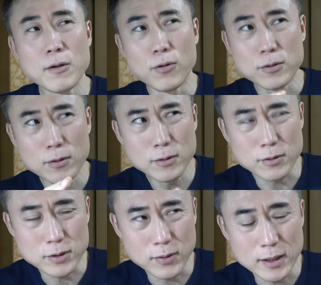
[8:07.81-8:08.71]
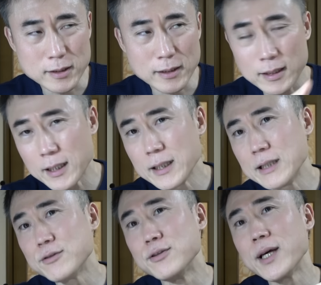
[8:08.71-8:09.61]
ほとんどの人がですね原
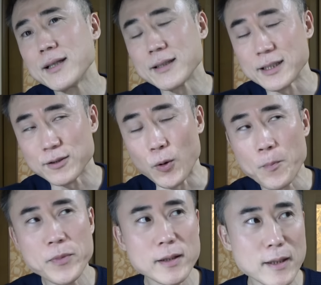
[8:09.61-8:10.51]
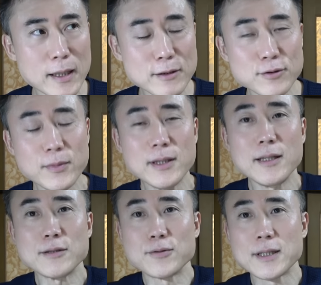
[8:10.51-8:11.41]
因不明なんですよ原因不明
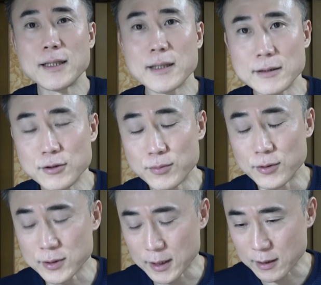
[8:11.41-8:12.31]
で女性化乳房